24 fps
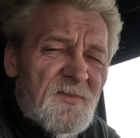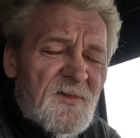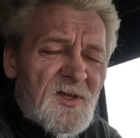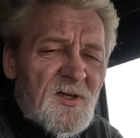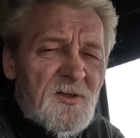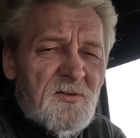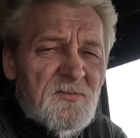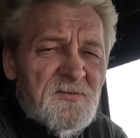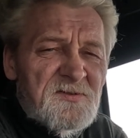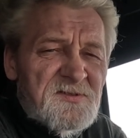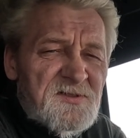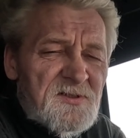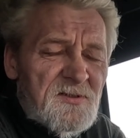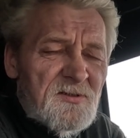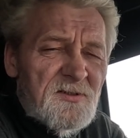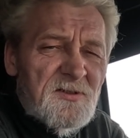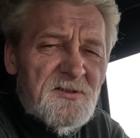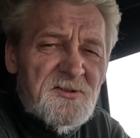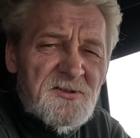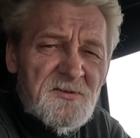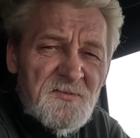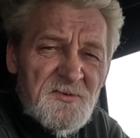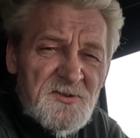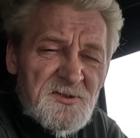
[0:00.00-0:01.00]
taką
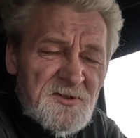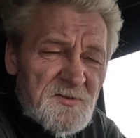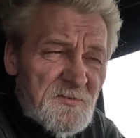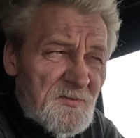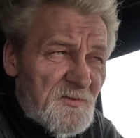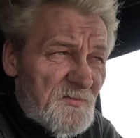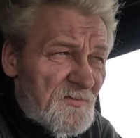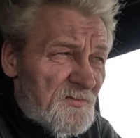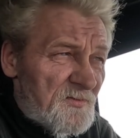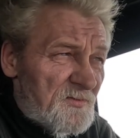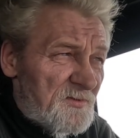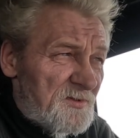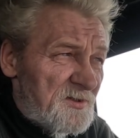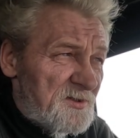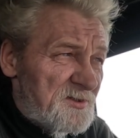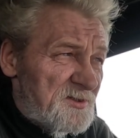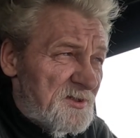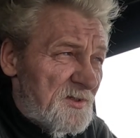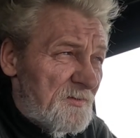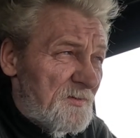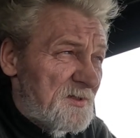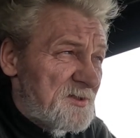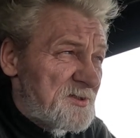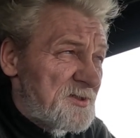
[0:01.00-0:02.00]
stronę, że będziemy w ogóle
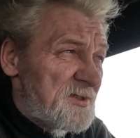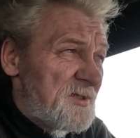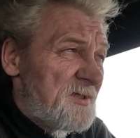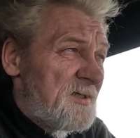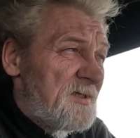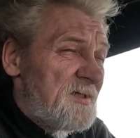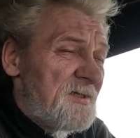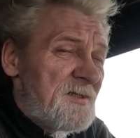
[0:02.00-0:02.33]
działać.